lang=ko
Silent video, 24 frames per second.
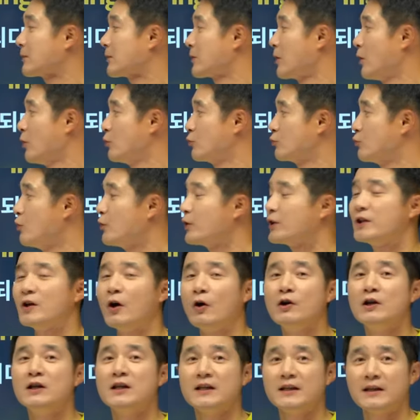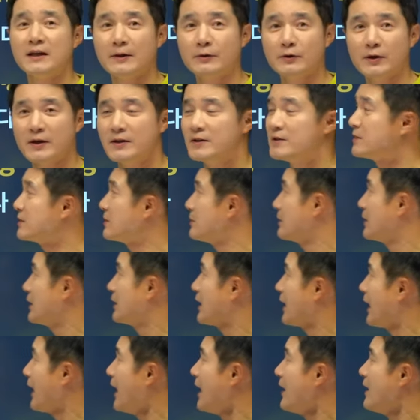결국 열리게 돼
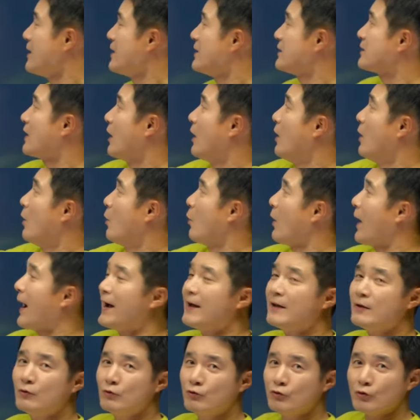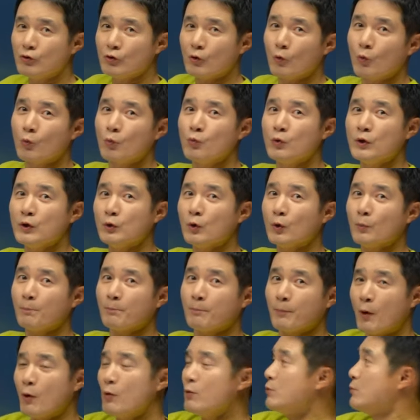있습니다. 그래서 wind 위로
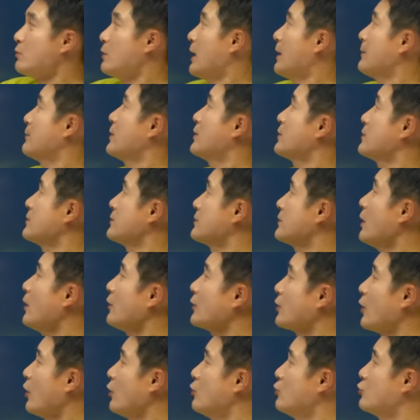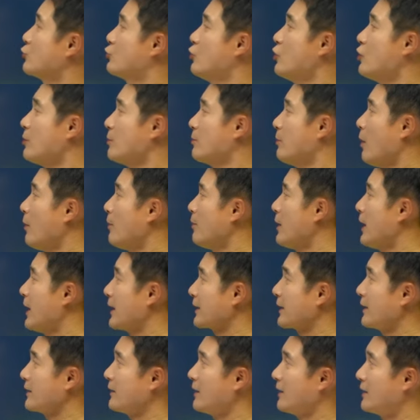뽕 하면서 결국 뭐뭐
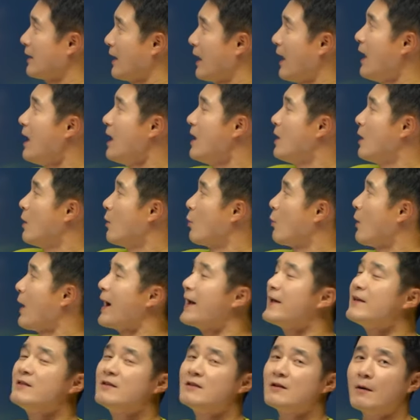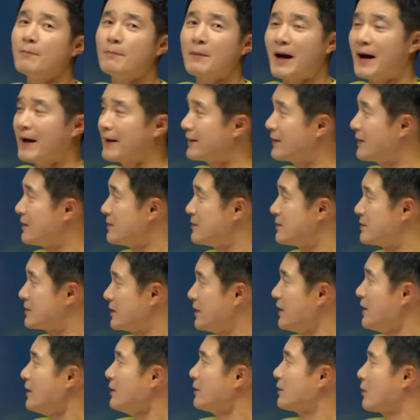하게 되다. wind up
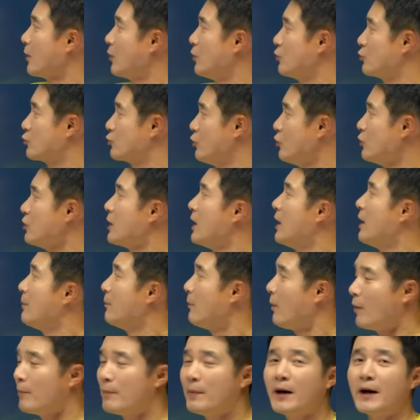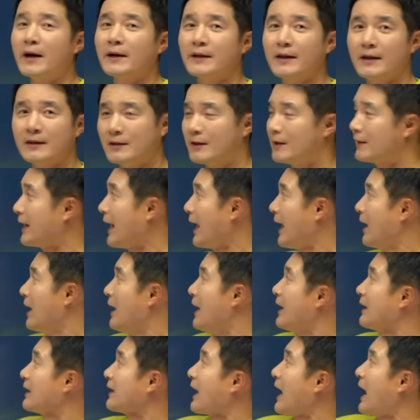ing 결국 뭐뭐 하게 되다.
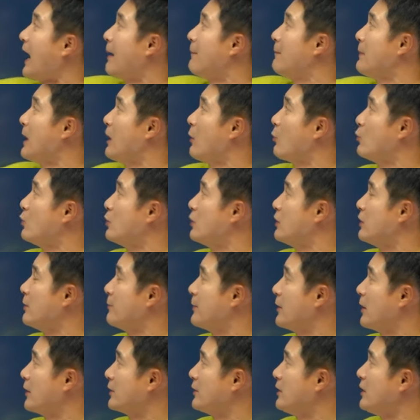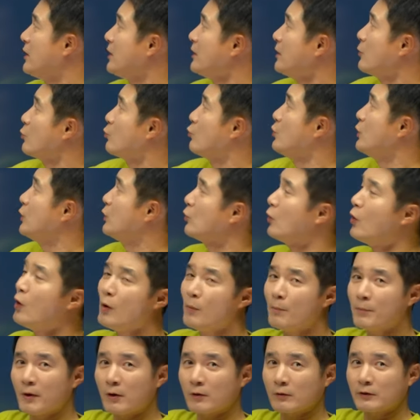감아 올리면은
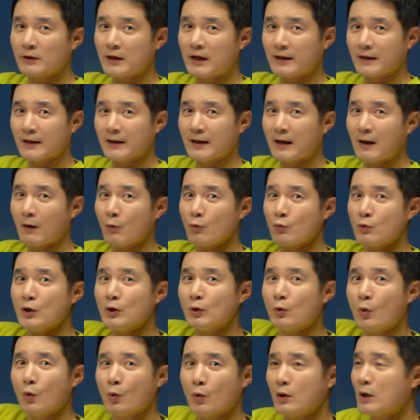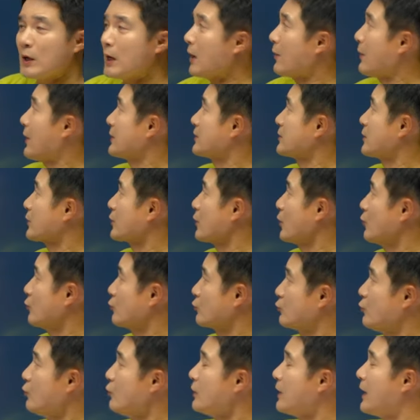위로 병따기가 위로 올라와서
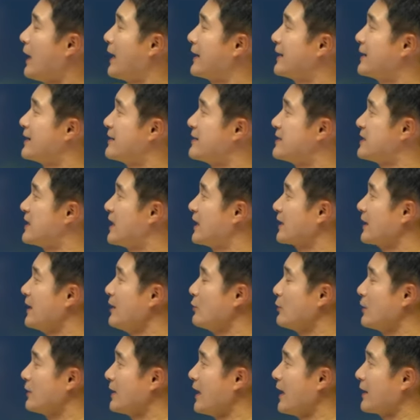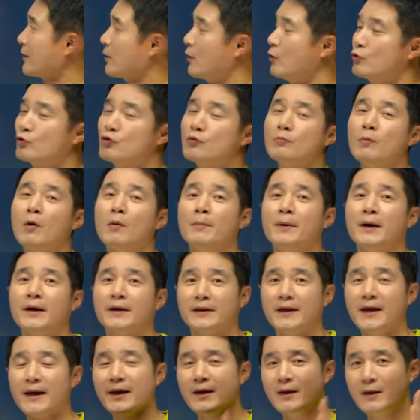결국 ing 하게 되다. 결국 뭐뭐
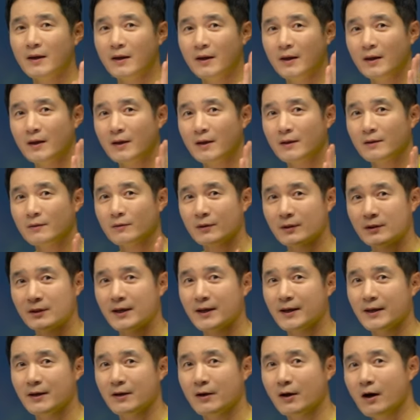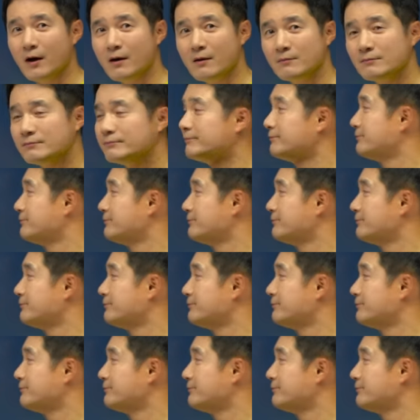하게 되다예요.